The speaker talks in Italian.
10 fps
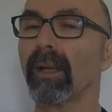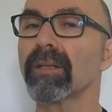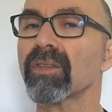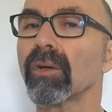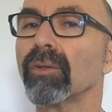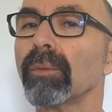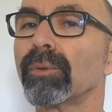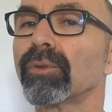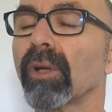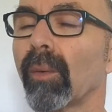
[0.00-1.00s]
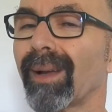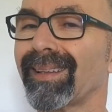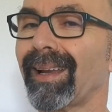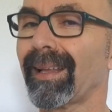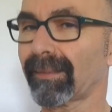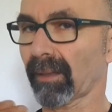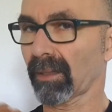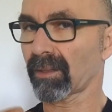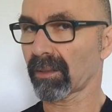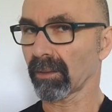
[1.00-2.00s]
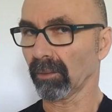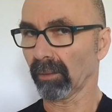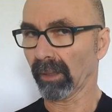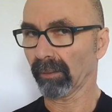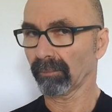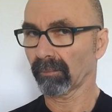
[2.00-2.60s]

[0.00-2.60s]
Il secondo punto riguarda l'attrazione.